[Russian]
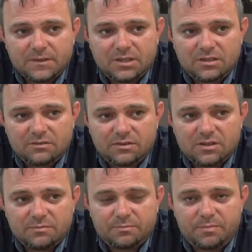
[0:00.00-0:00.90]
и, а наверное,
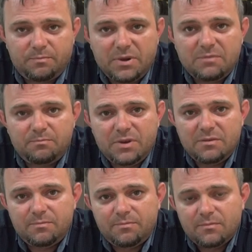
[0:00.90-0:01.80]
почему именно эту при,
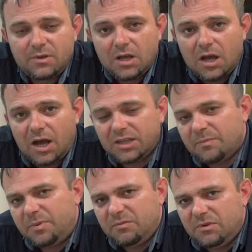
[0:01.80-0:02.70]
композицию? При... Э,
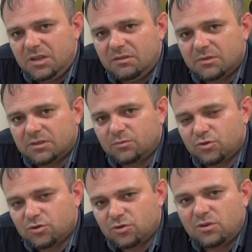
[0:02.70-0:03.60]
она а для него? Небо, потому
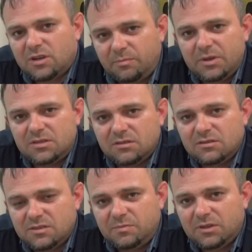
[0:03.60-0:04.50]
что сколько песен
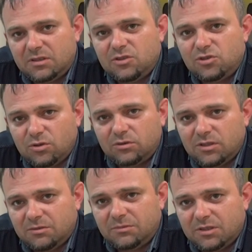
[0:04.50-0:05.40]
не спето, и
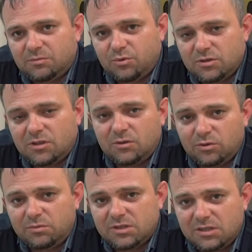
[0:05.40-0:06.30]
счета им нет. Пусть на
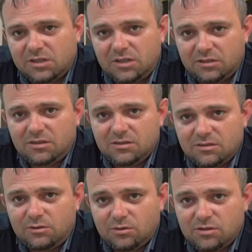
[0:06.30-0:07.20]
облесках нет, а не
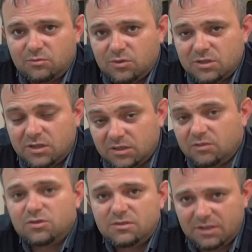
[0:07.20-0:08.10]
сотрется мой след. А
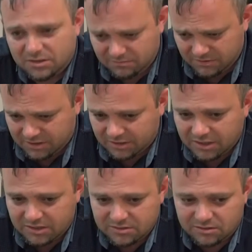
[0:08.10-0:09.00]
его свет
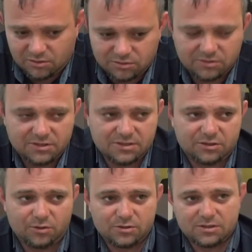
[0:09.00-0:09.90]
никогда не, сотрет, не
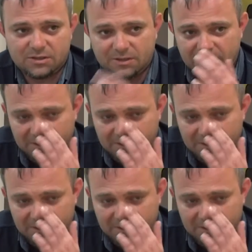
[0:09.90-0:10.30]
сотрется.